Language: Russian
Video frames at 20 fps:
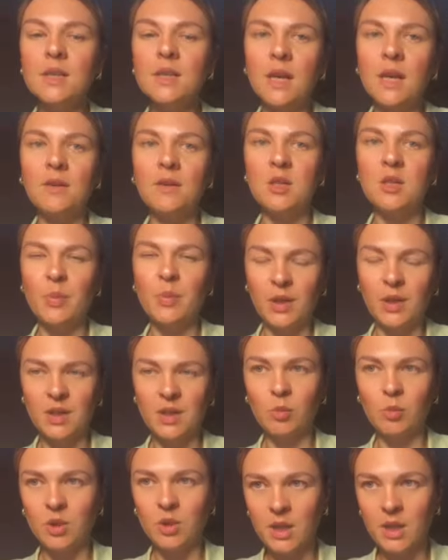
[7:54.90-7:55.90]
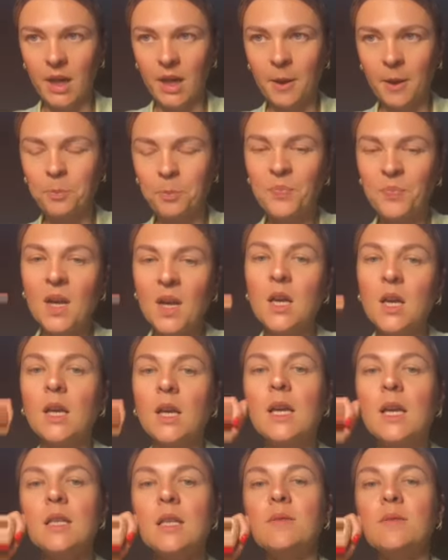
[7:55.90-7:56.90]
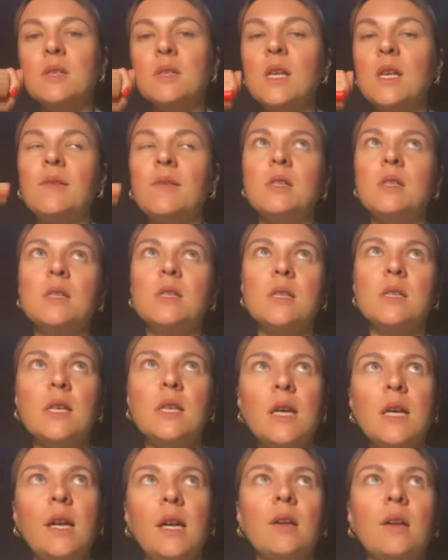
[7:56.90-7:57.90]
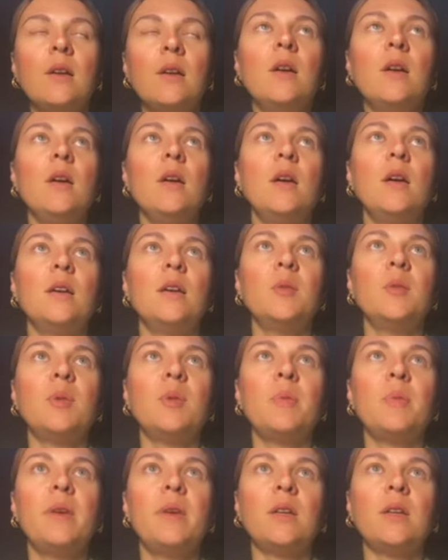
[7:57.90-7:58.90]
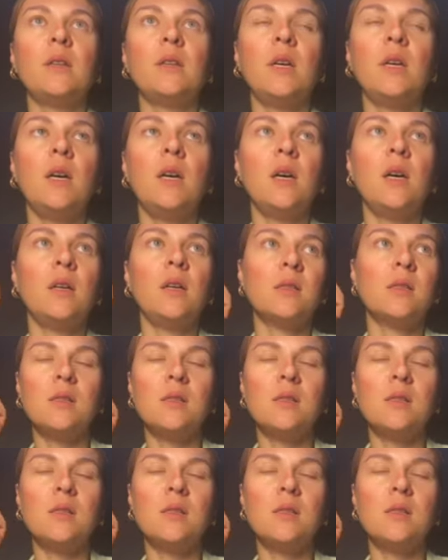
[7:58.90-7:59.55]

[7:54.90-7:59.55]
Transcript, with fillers: ставите перед собой цели. Если вы ставите цели, например, на